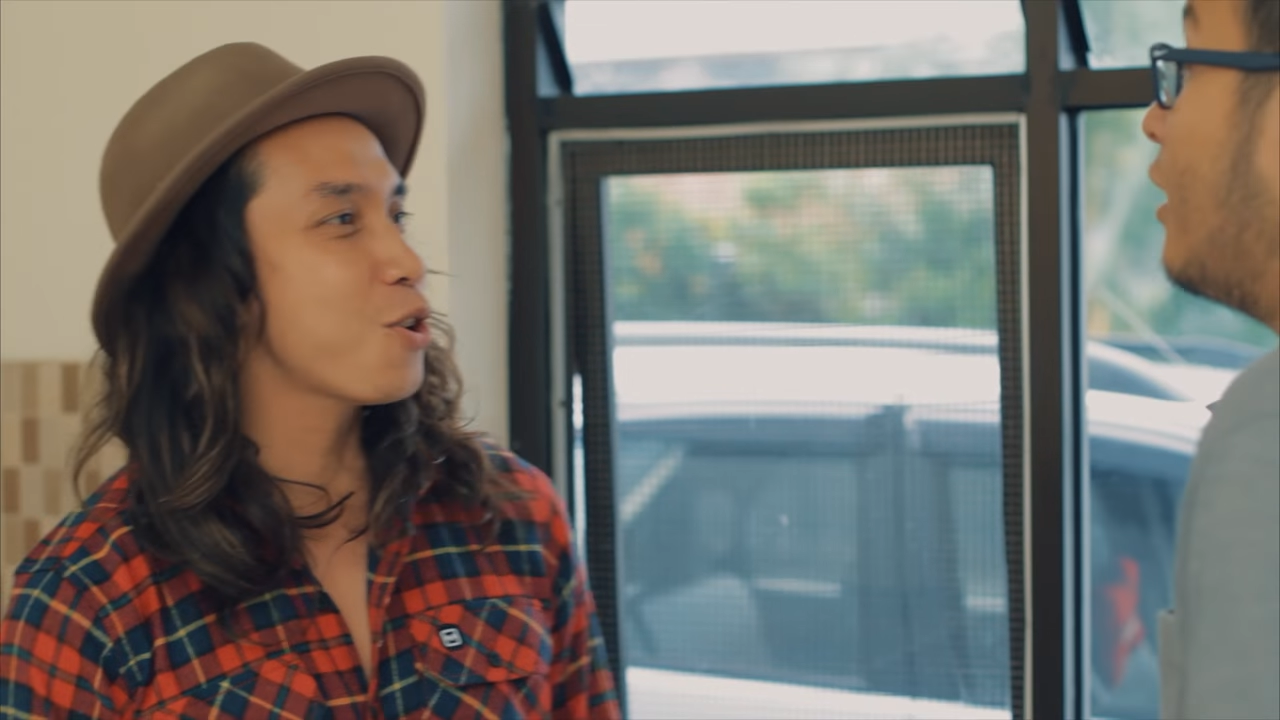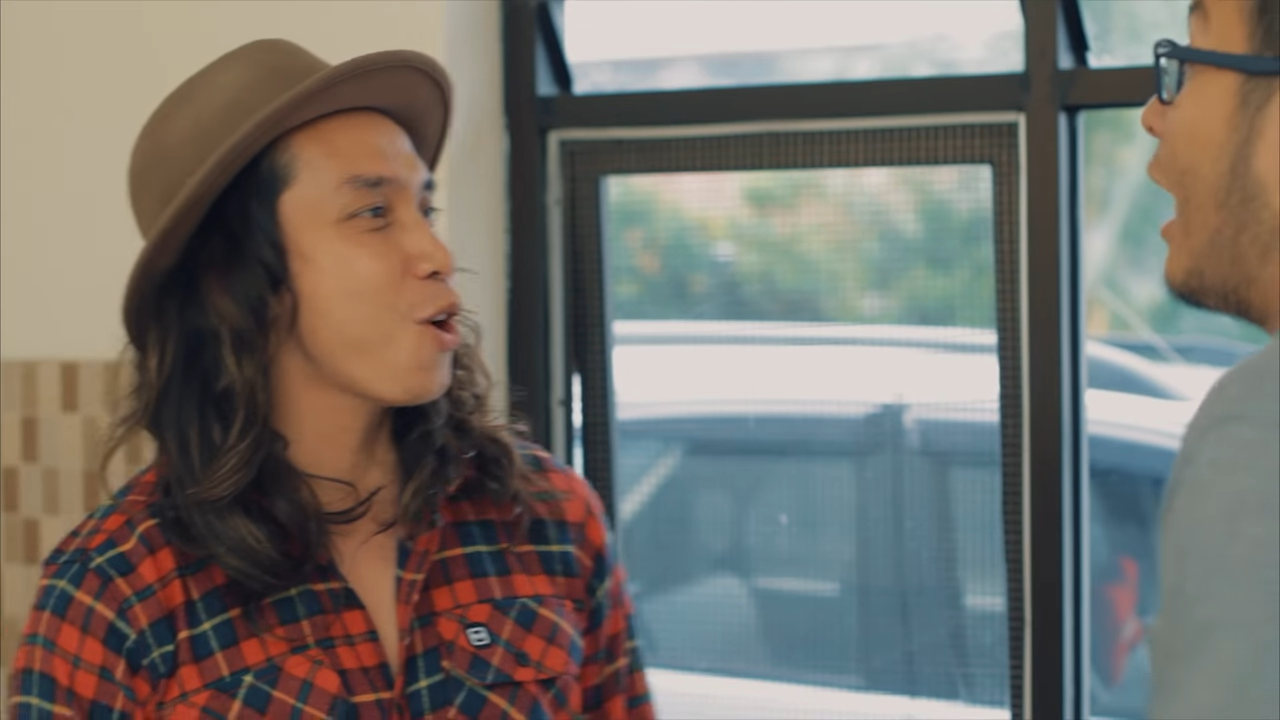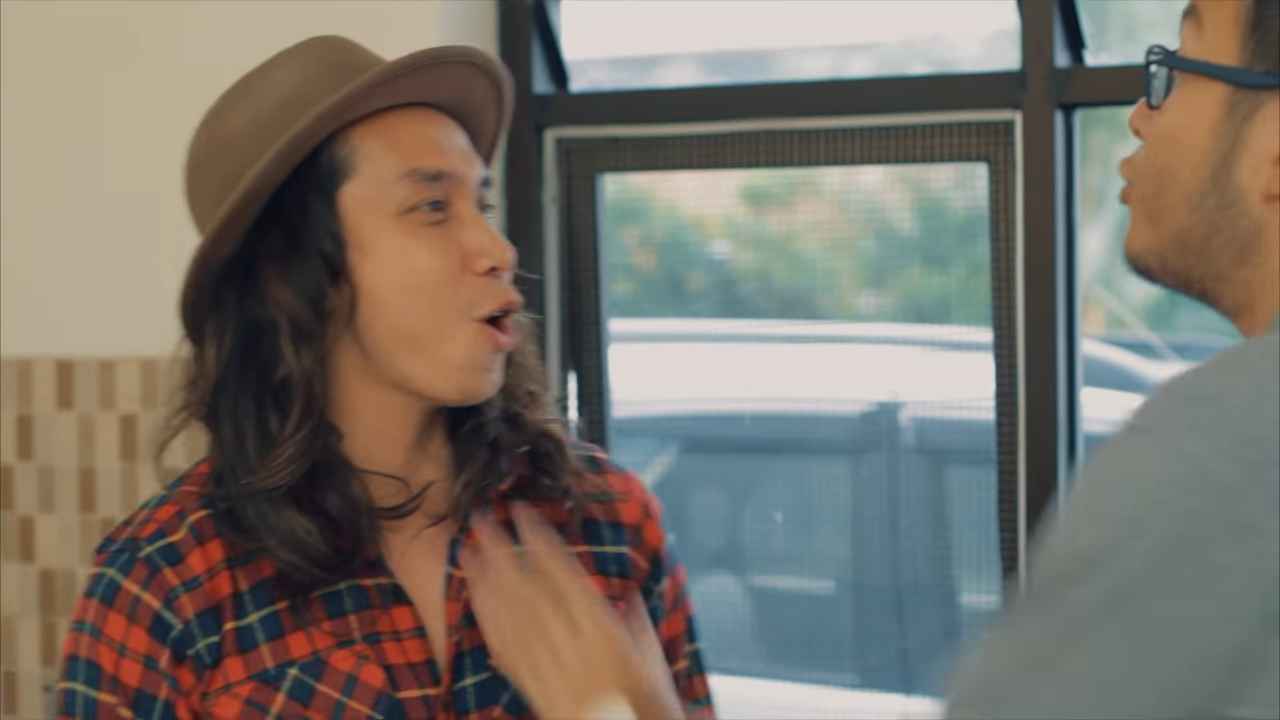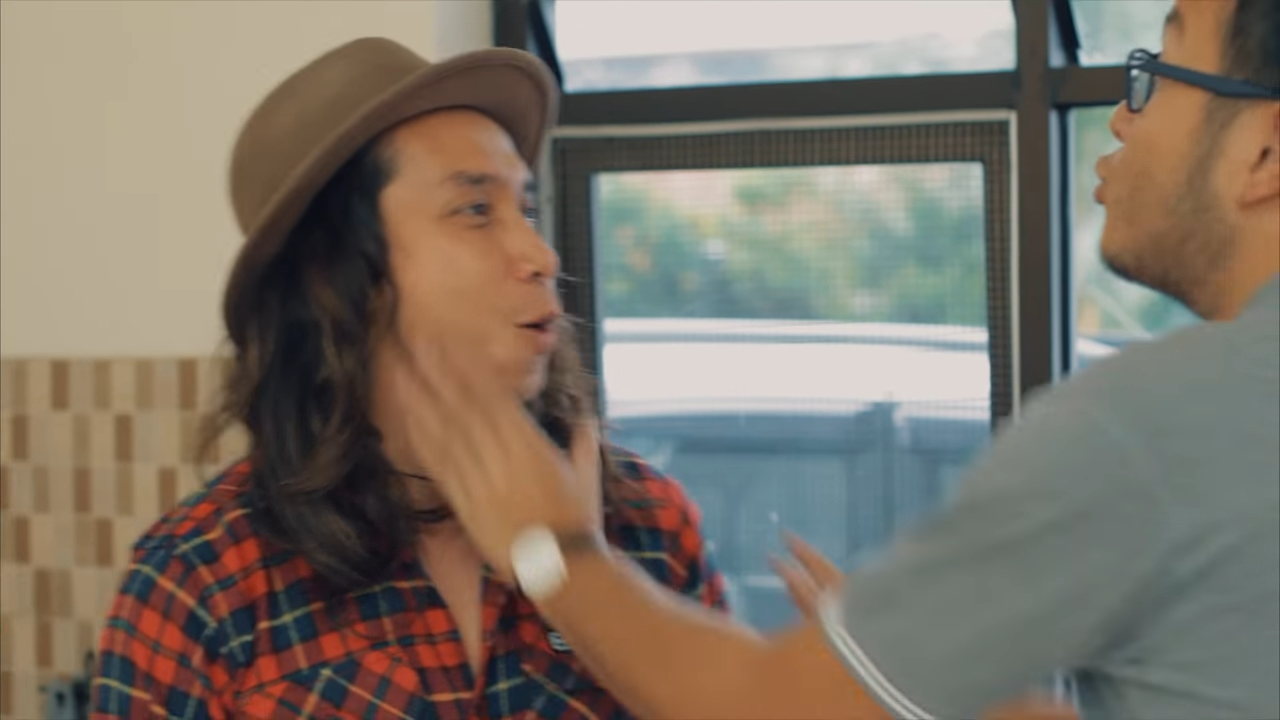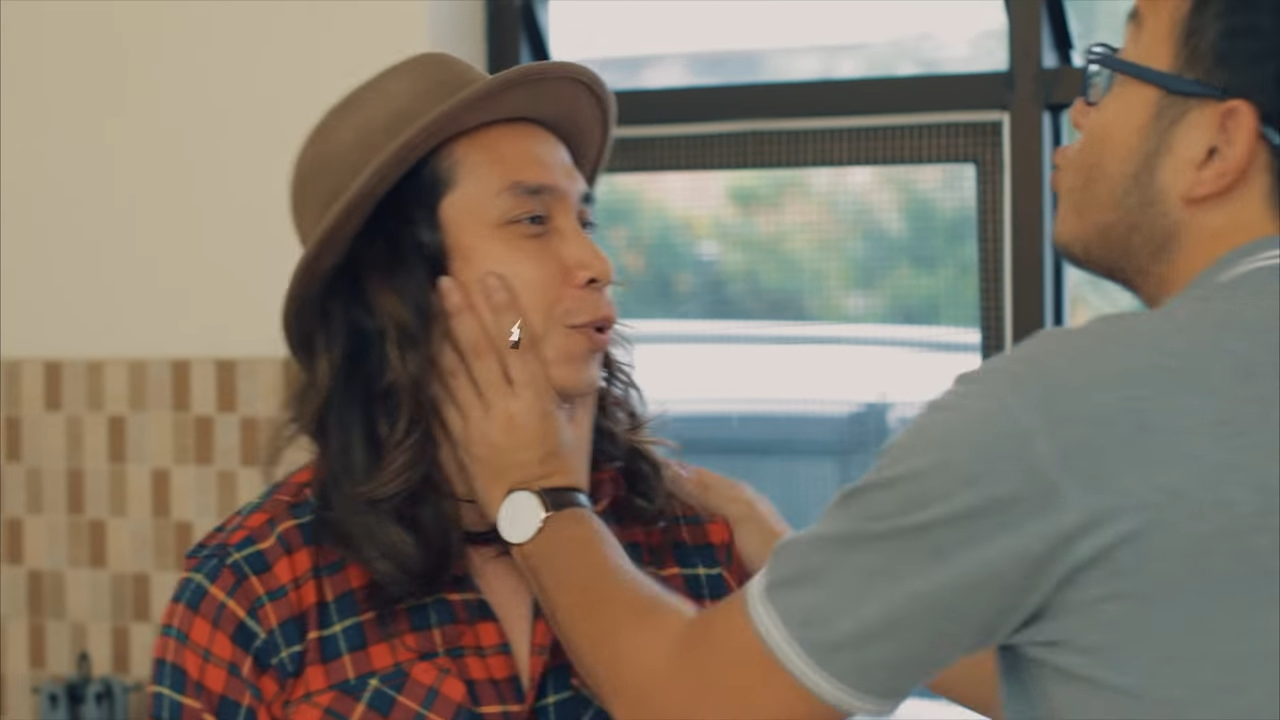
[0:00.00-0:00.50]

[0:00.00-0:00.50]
sok